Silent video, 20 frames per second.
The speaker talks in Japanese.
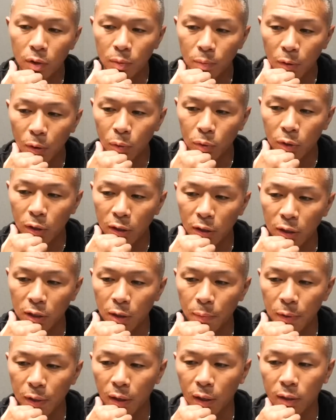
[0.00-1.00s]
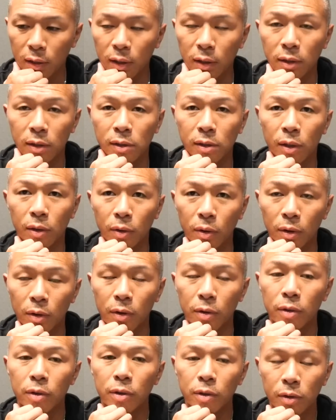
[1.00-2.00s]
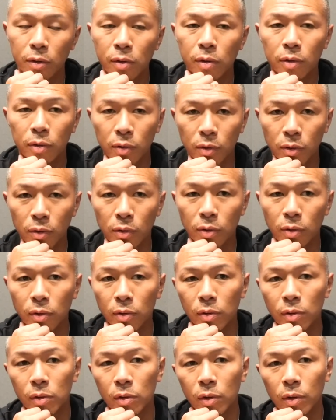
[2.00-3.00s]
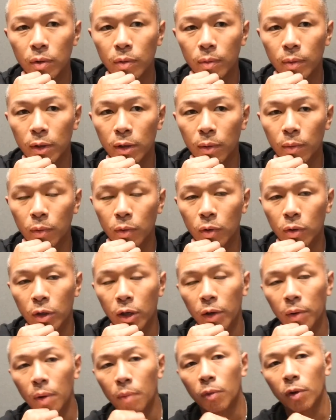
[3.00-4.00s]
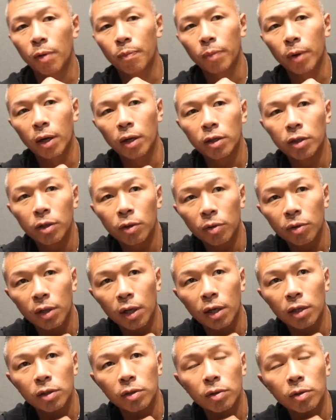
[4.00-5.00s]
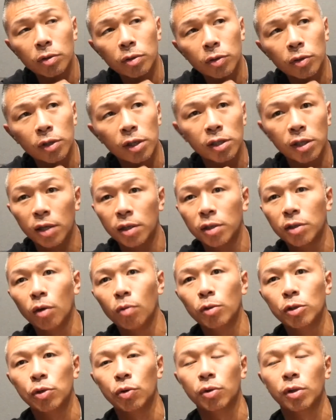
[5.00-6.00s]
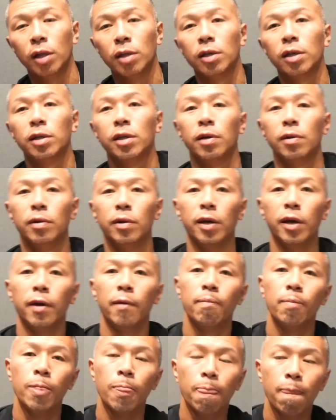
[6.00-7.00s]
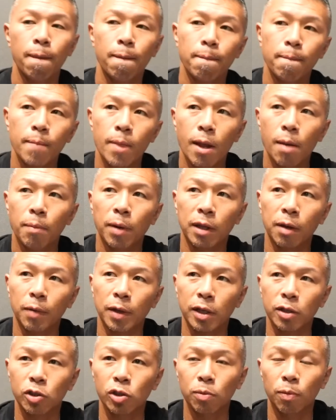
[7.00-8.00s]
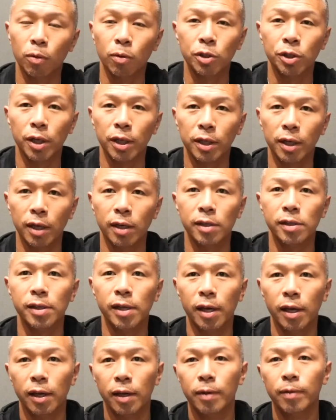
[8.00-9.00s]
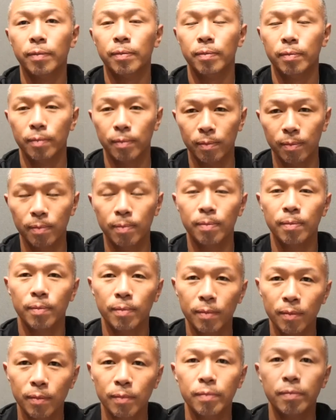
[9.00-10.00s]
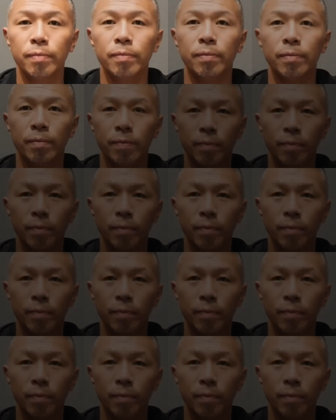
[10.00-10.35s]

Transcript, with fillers: まあ本当はね行ってみたかったんですけどうんまあでも K1 もやっぱいろんなそういう選手がやってきて面白くなってきてるんでまだまだ注目していきたいですね、うん、えー、ご